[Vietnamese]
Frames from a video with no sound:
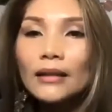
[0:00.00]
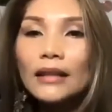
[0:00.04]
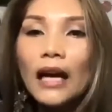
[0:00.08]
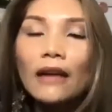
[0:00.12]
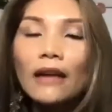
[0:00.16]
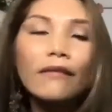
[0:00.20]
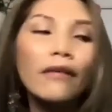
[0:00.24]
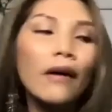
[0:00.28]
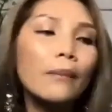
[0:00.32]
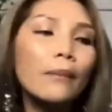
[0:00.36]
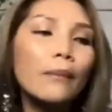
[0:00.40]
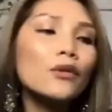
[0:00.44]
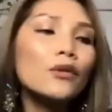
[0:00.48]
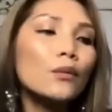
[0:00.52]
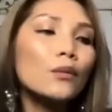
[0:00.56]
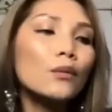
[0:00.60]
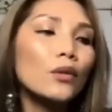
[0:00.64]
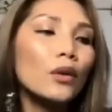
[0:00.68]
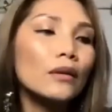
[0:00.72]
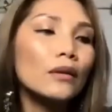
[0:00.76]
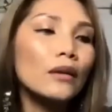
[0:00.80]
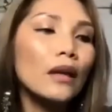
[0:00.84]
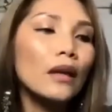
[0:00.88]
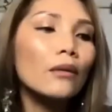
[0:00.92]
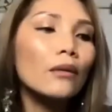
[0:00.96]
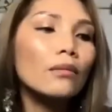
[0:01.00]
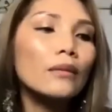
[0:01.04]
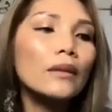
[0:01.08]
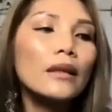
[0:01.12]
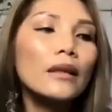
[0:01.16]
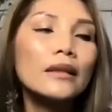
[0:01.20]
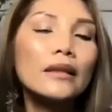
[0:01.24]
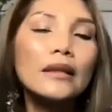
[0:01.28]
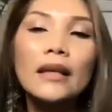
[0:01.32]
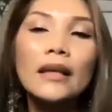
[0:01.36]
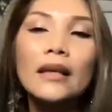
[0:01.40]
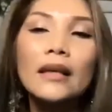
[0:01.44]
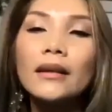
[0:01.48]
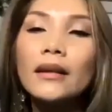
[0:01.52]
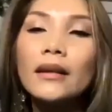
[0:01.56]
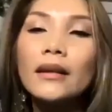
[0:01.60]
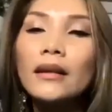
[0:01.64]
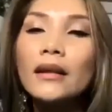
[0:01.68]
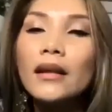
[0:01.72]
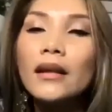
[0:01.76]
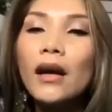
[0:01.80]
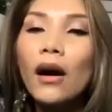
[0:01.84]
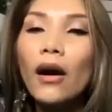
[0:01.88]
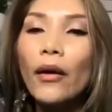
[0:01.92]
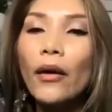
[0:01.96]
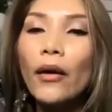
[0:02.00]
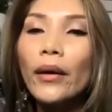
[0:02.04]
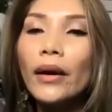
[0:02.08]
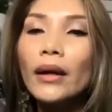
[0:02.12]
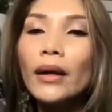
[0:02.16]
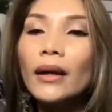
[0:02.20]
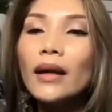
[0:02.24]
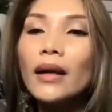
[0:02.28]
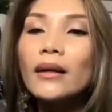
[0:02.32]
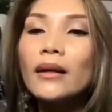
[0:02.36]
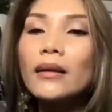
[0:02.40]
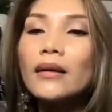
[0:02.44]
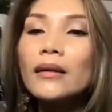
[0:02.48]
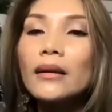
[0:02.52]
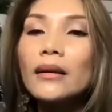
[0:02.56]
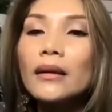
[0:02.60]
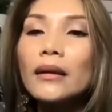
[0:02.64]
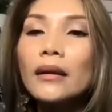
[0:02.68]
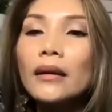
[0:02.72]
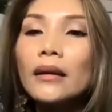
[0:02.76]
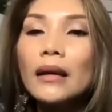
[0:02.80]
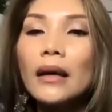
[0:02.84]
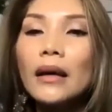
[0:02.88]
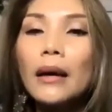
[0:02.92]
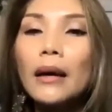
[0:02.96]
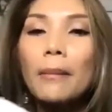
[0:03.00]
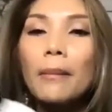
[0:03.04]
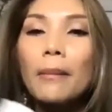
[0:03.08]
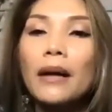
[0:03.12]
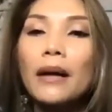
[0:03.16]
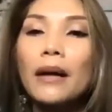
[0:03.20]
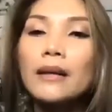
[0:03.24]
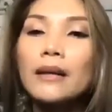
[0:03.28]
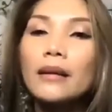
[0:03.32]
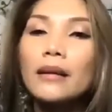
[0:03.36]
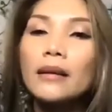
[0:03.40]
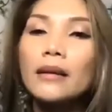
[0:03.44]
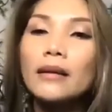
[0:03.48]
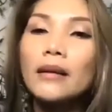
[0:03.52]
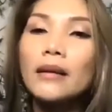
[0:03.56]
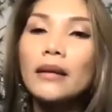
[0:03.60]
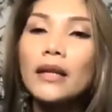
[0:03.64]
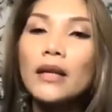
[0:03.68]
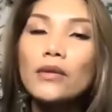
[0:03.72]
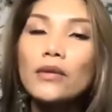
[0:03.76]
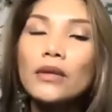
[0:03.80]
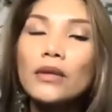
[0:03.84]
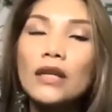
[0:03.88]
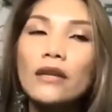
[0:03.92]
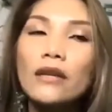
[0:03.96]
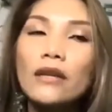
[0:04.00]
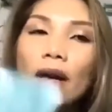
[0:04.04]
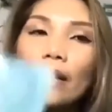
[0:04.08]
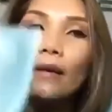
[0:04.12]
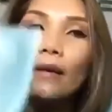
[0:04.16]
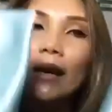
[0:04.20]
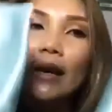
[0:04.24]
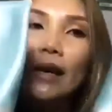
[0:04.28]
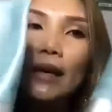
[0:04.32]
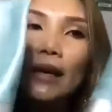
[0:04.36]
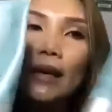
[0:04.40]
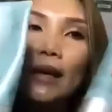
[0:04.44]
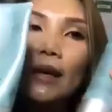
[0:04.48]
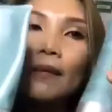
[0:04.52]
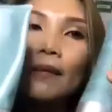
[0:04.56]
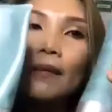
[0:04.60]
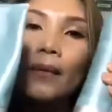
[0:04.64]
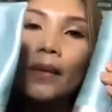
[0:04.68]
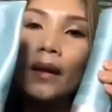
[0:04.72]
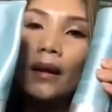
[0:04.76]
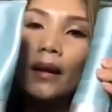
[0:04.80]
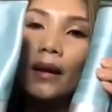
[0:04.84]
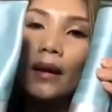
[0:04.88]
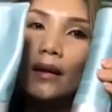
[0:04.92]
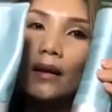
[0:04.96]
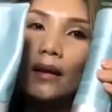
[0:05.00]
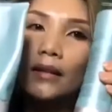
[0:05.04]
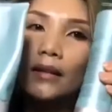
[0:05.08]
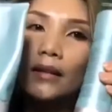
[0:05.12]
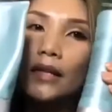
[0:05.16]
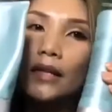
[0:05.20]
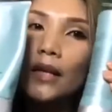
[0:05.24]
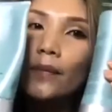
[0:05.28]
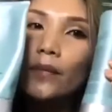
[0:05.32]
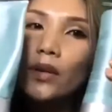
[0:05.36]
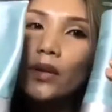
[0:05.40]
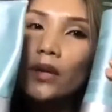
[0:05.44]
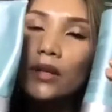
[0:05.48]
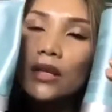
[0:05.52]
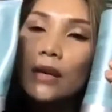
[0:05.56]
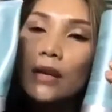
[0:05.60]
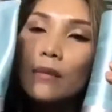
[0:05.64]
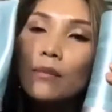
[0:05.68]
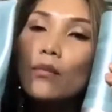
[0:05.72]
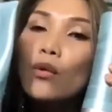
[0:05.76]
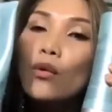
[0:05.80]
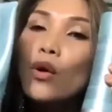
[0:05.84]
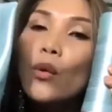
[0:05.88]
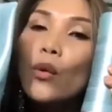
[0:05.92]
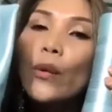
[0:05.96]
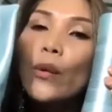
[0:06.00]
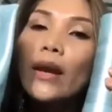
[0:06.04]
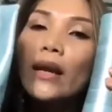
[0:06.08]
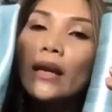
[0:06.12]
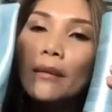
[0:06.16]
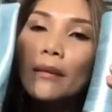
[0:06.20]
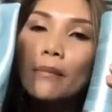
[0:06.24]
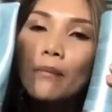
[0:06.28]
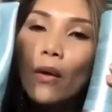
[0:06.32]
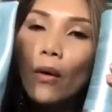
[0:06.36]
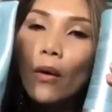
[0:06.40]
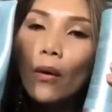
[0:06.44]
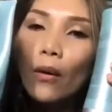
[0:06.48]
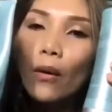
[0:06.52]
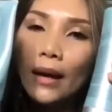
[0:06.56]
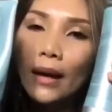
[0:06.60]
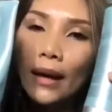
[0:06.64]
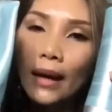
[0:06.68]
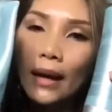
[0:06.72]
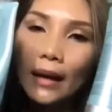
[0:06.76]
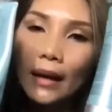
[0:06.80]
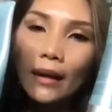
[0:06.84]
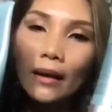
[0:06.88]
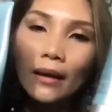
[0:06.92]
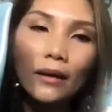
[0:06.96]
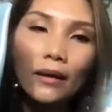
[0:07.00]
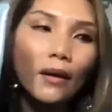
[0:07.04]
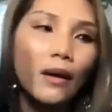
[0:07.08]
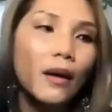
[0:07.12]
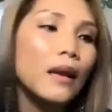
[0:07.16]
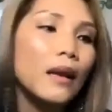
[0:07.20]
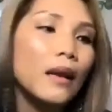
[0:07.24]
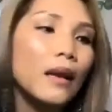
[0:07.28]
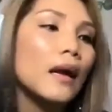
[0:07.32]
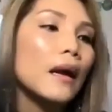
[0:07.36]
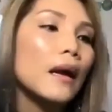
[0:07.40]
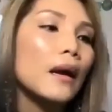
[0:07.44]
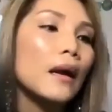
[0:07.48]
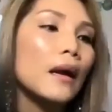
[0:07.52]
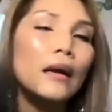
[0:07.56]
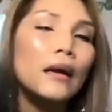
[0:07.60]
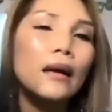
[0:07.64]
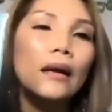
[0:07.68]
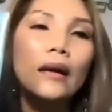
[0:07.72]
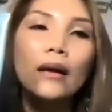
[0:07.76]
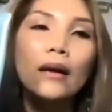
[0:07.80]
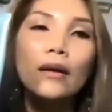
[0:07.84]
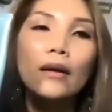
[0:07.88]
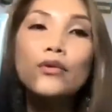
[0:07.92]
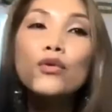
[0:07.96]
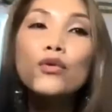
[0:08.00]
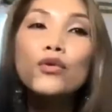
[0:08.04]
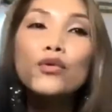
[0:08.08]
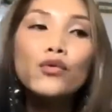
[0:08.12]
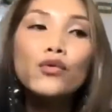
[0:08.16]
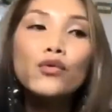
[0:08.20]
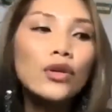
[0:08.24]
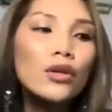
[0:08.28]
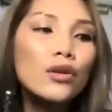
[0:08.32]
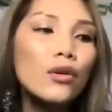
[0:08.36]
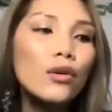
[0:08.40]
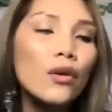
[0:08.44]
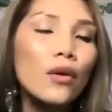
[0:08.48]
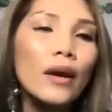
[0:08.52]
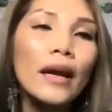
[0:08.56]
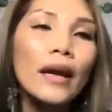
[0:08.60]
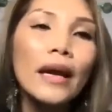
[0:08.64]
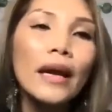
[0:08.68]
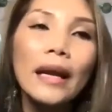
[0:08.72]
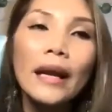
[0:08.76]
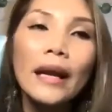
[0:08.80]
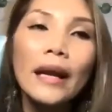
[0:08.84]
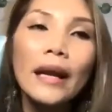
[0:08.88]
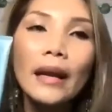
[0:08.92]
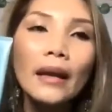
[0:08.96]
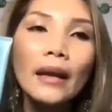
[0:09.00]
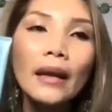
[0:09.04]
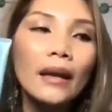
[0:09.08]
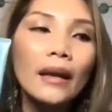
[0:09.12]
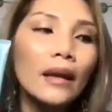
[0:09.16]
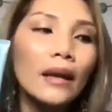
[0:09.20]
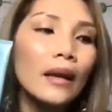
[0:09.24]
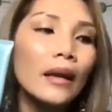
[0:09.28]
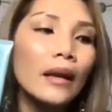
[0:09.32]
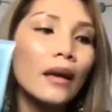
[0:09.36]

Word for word: sản phẩm dùng cho tóc thì chị cứ hỏi cái người à, mà giới thiệu chị đây đó họ sẽ giúp cho chị mua nguyên cái bộ này gọi là uh, Nutrio Hair